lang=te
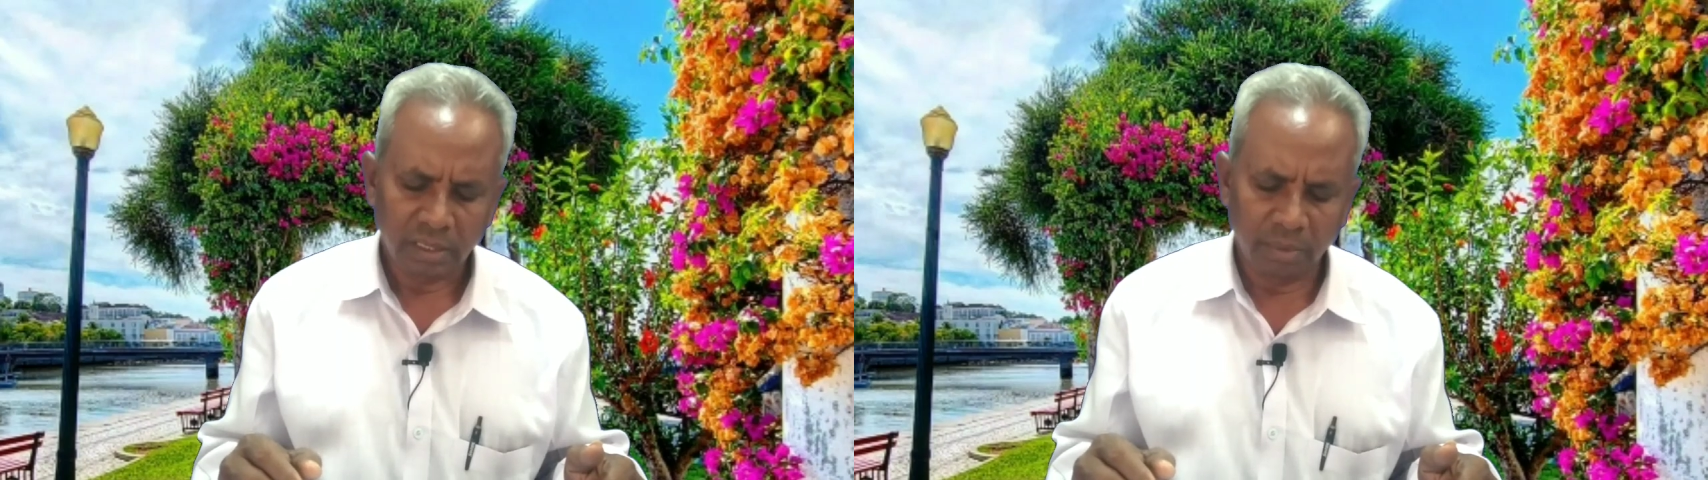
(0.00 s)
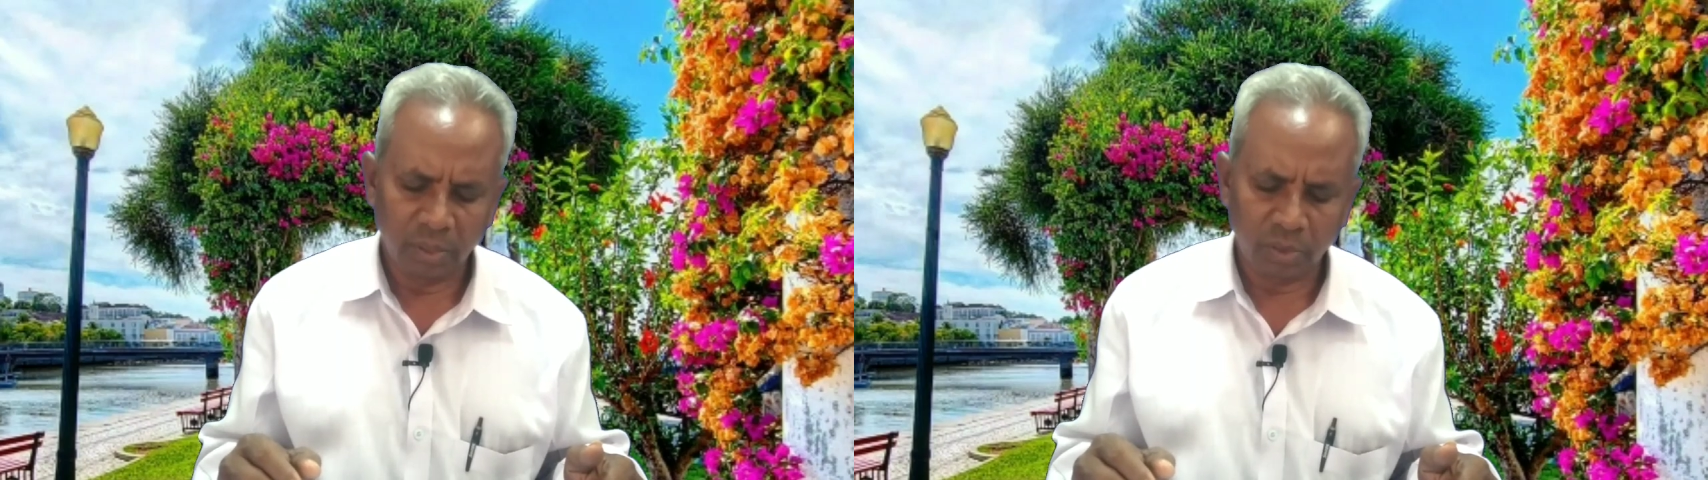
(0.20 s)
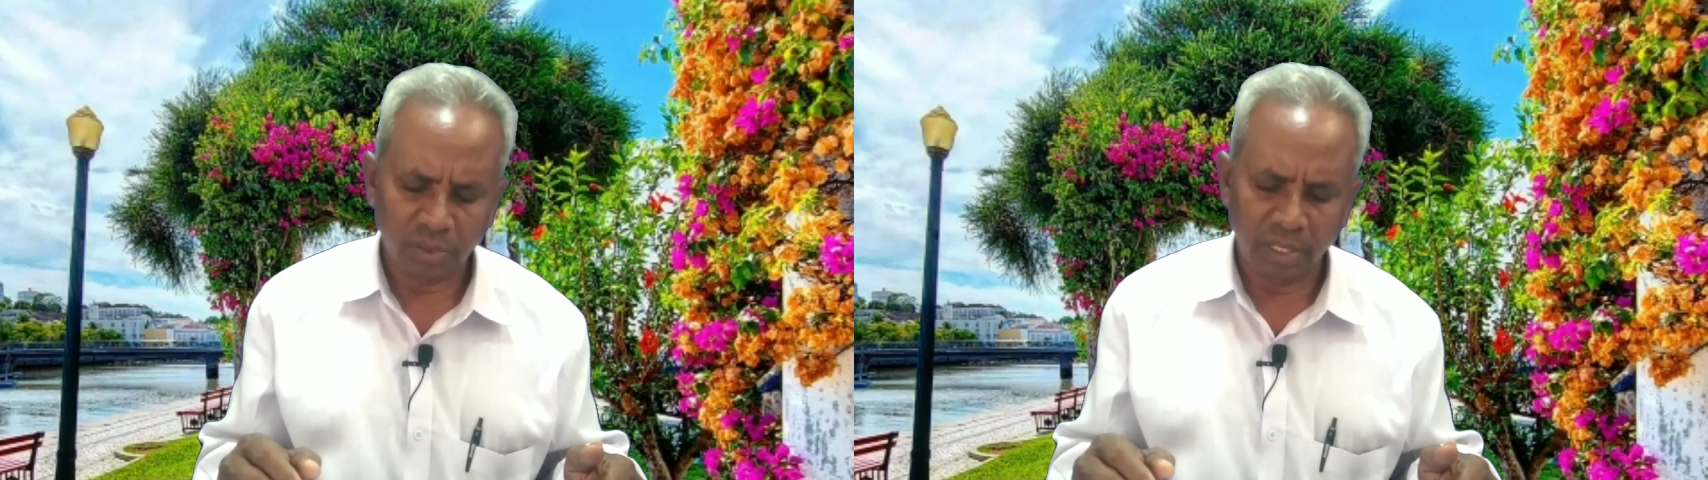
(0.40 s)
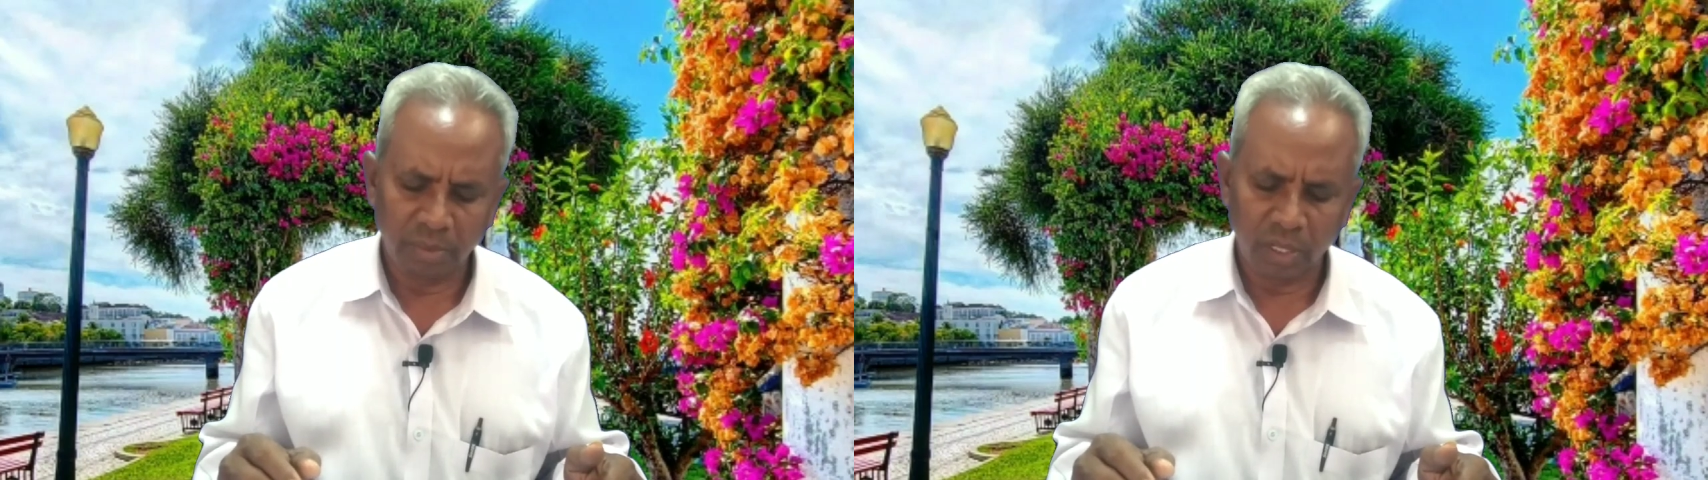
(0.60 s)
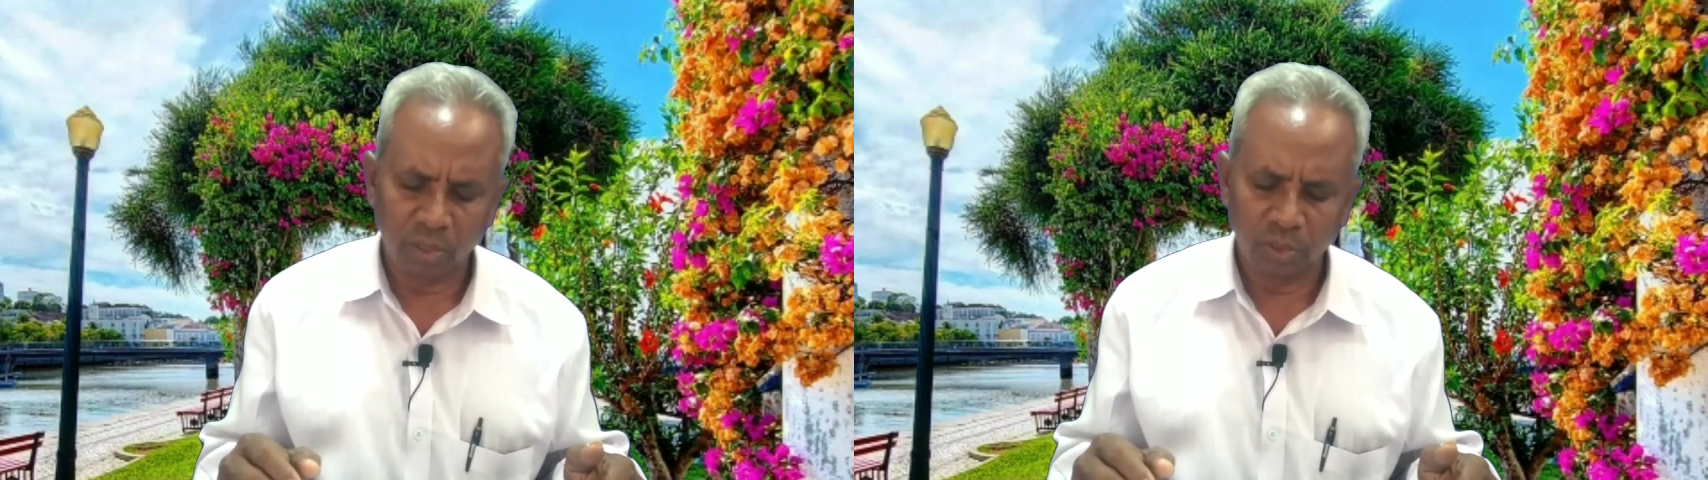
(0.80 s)
తమ
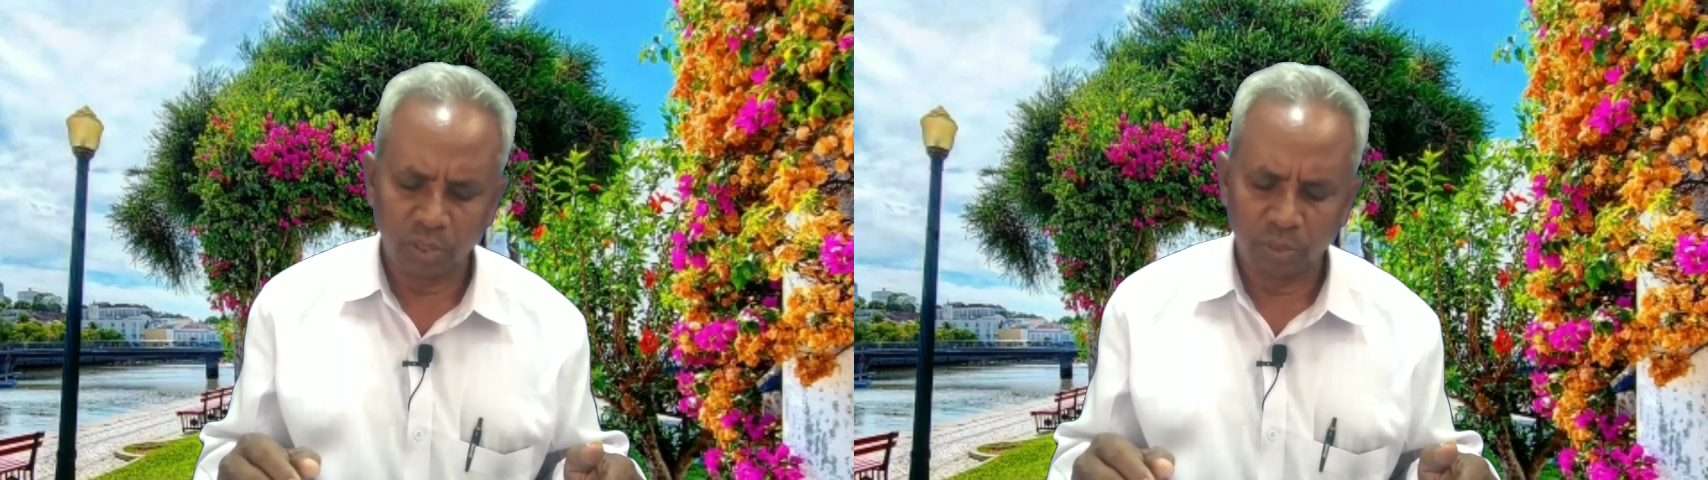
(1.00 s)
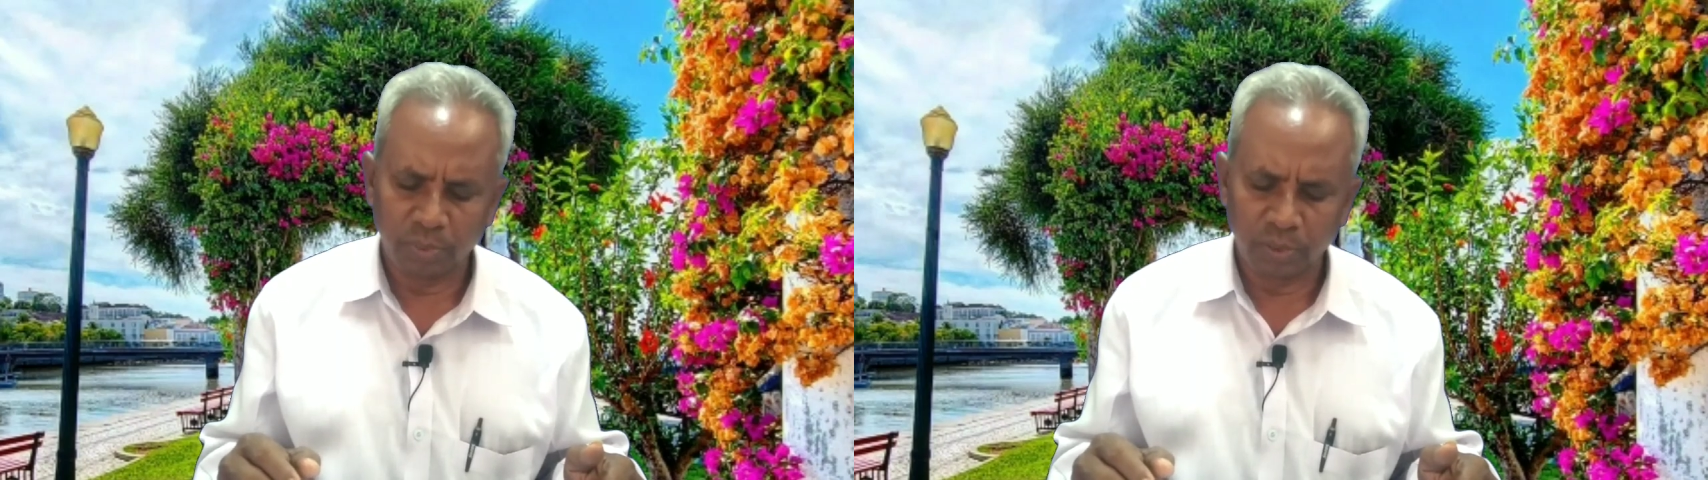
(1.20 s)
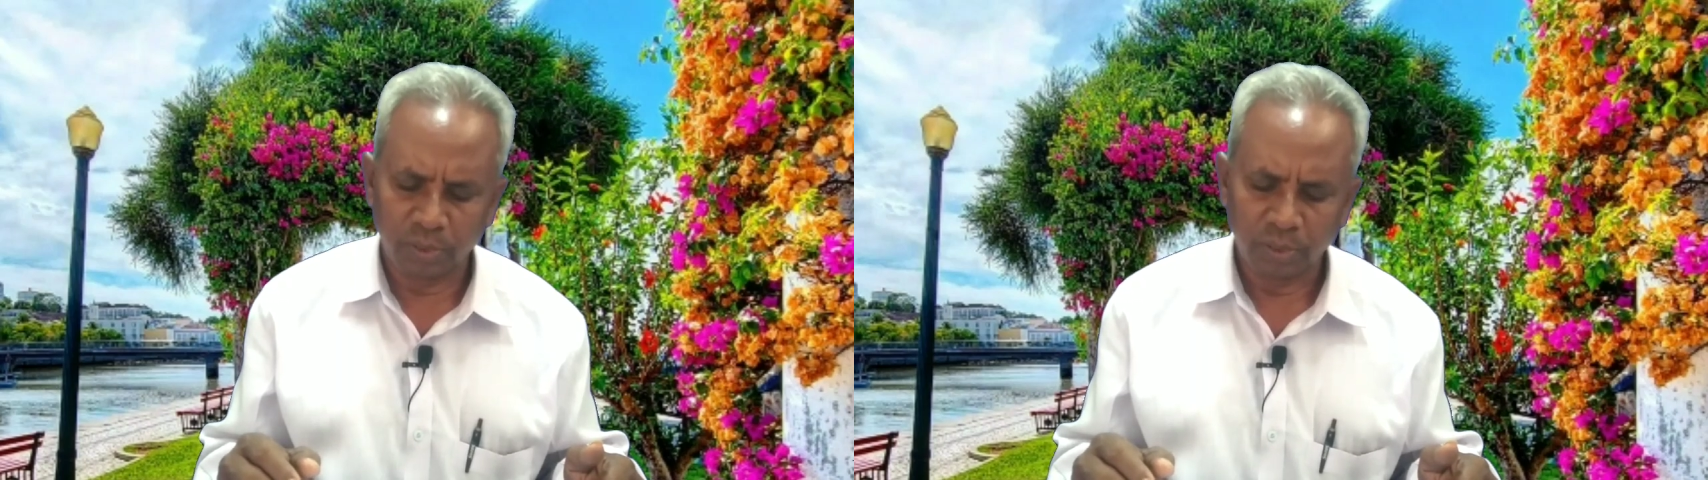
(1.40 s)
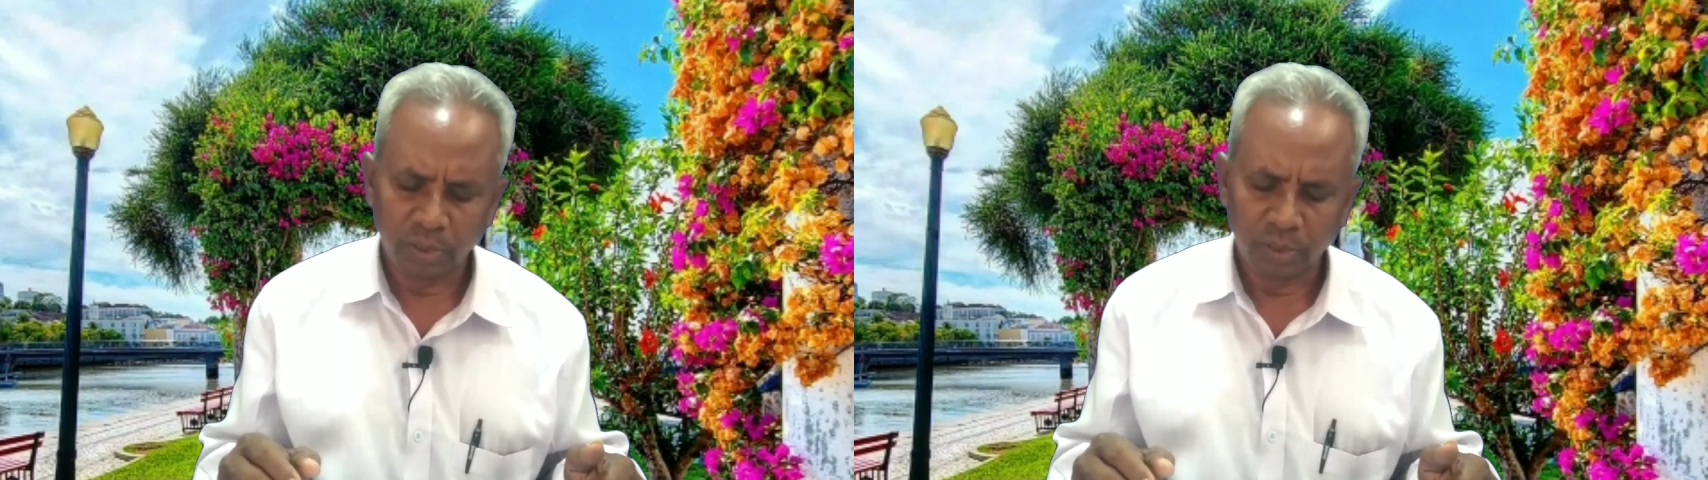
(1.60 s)
హృదయములలో యోబును